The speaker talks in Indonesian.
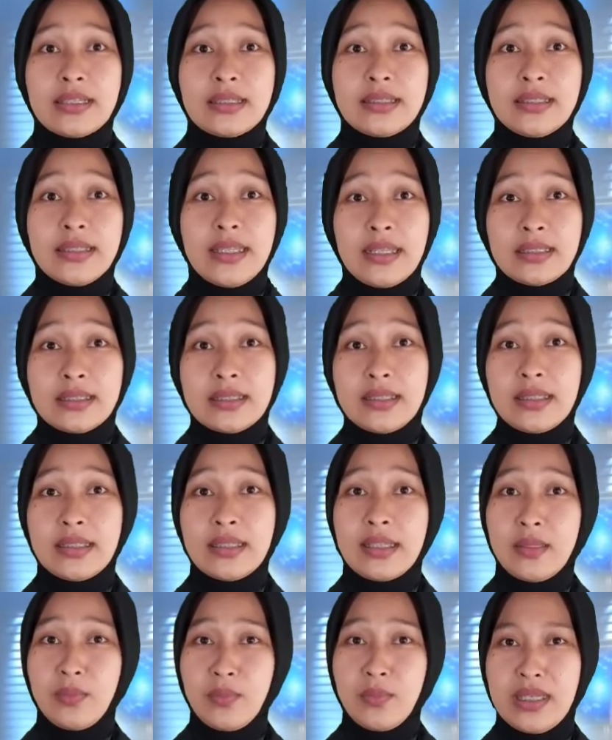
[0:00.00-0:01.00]

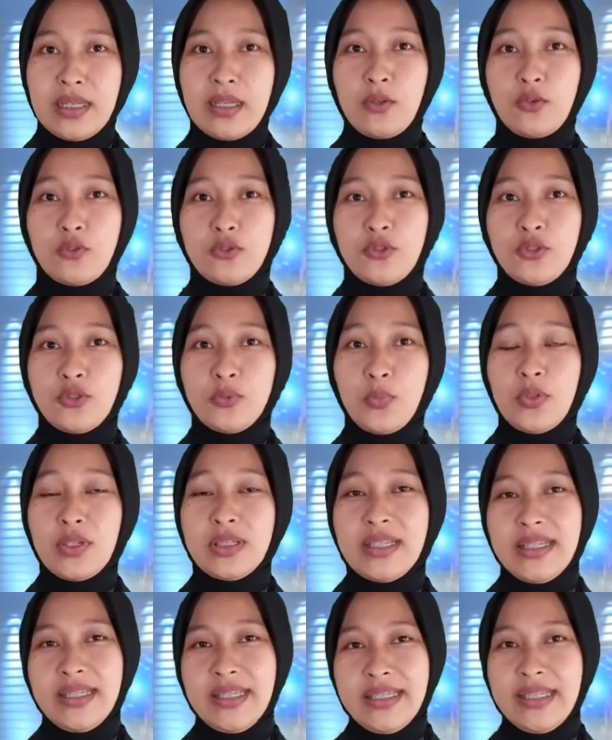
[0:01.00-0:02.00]
Reserse Kriminal Khusus
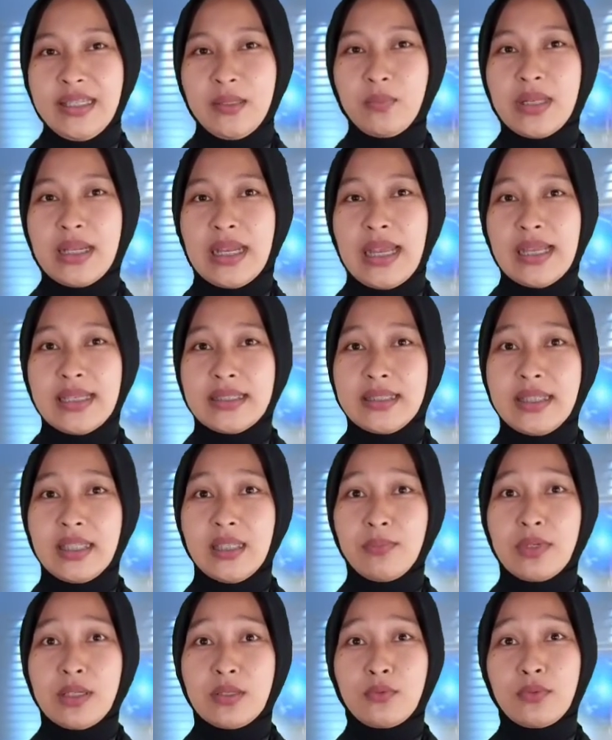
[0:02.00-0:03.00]
Polda DIY e
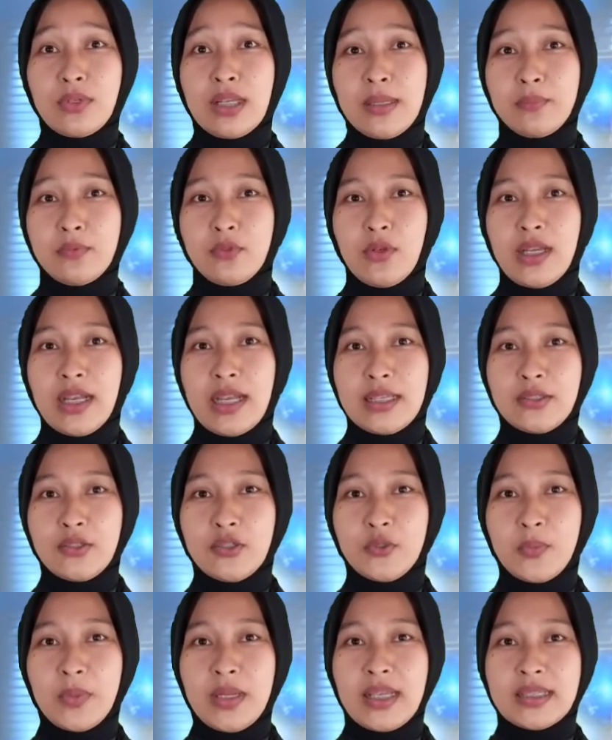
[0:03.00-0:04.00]
berhasil mengungkap dua
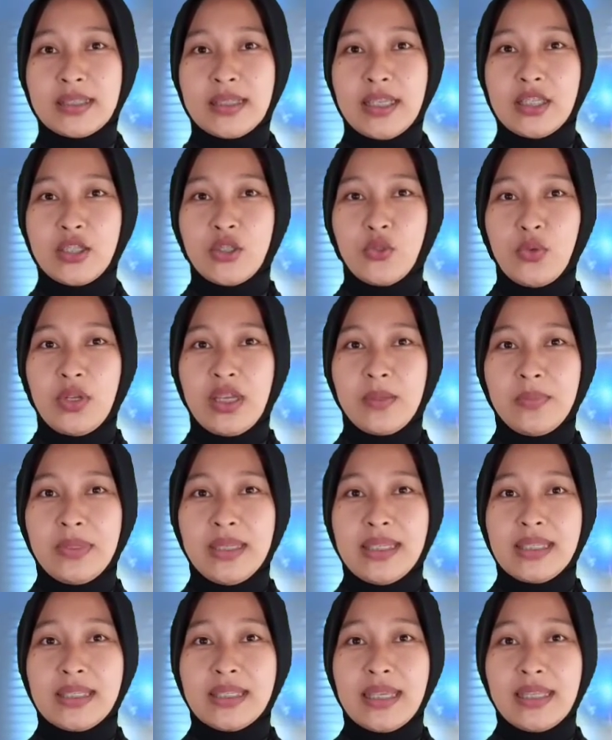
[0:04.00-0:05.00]
kasus praktek jual
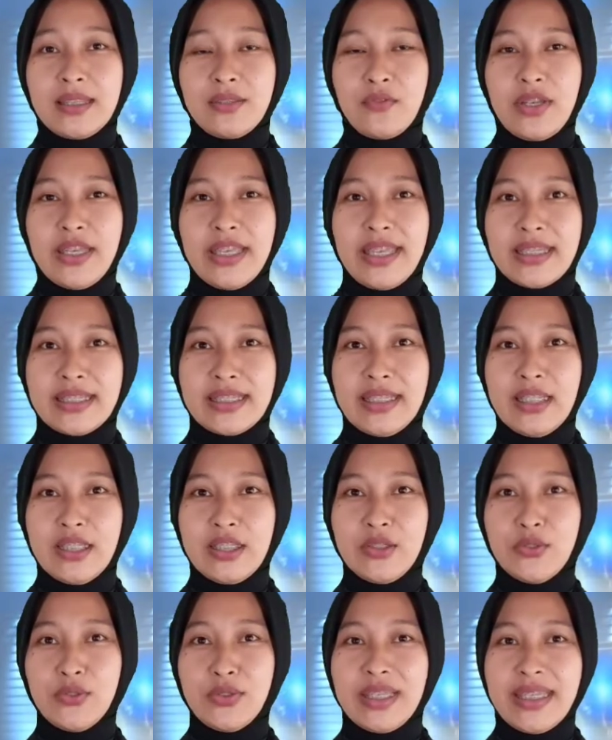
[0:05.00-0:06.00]
beli satwa yang
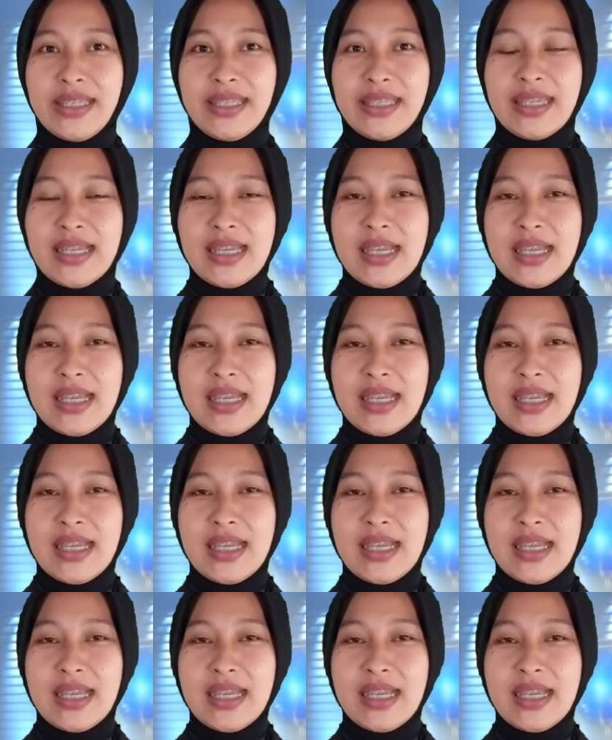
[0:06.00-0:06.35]
dilindungi.